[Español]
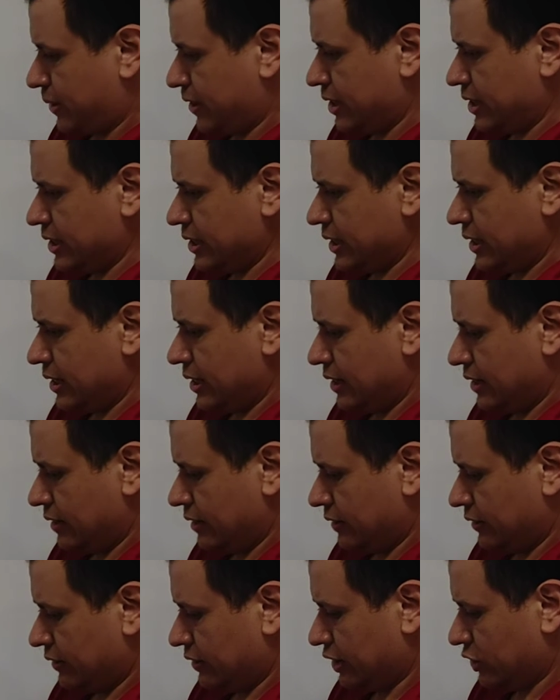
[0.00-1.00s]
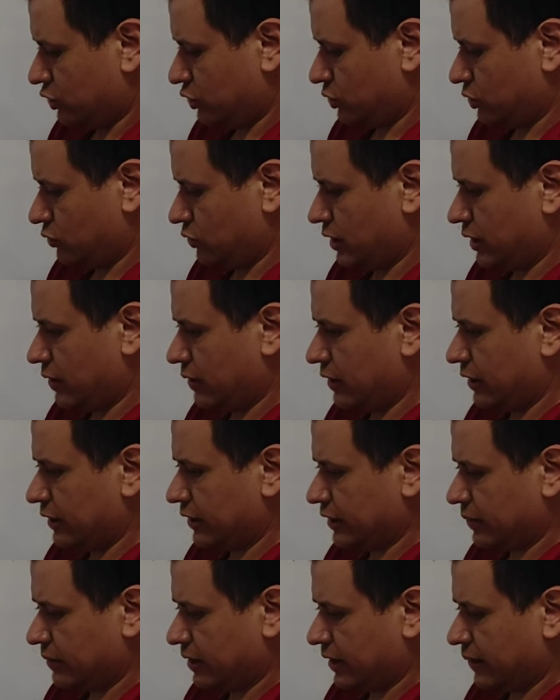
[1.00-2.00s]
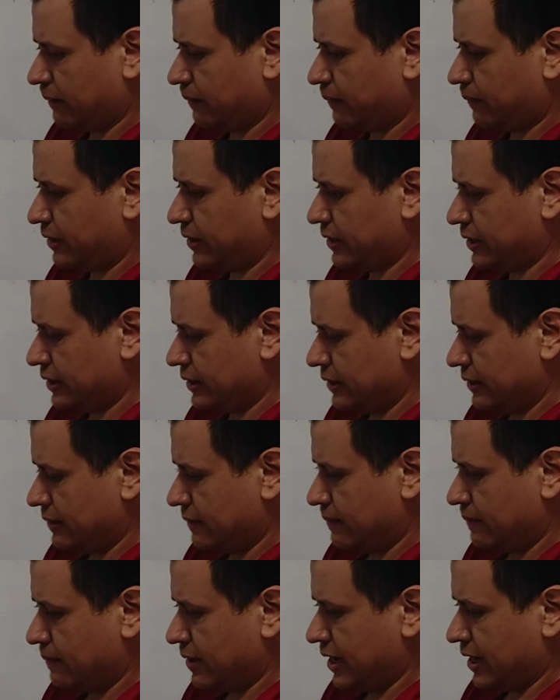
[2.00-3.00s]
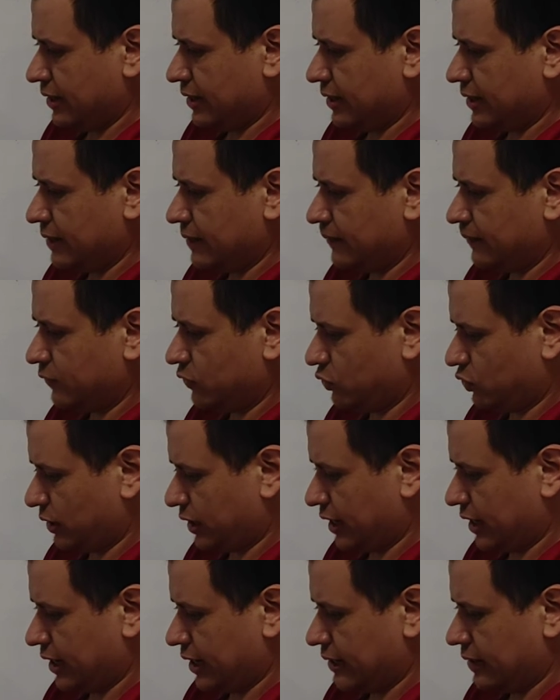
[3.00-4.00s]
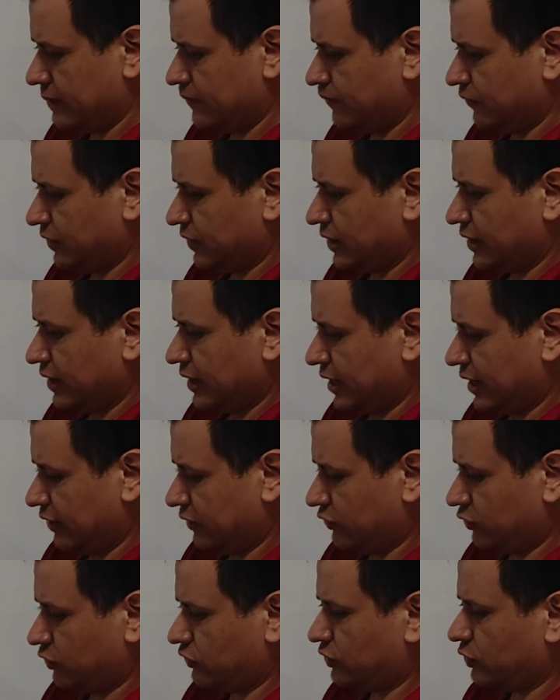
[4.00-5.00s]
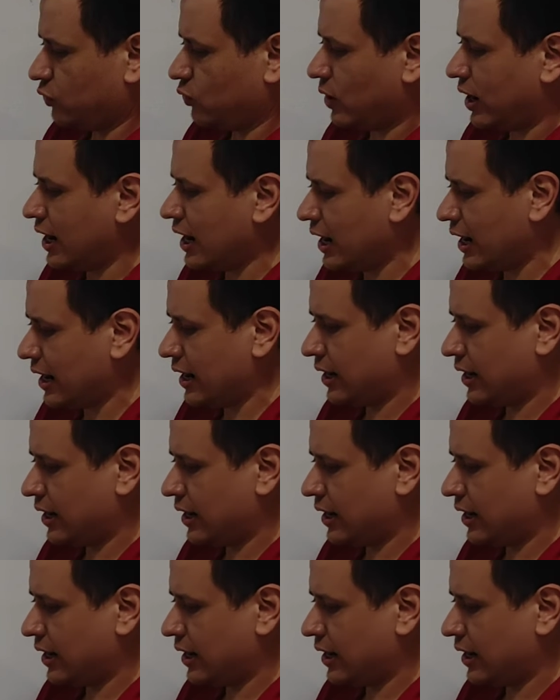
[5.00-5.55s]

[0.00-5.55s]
pi, de hecho lo voy a llamar pi media, ¿ok? Esto es igual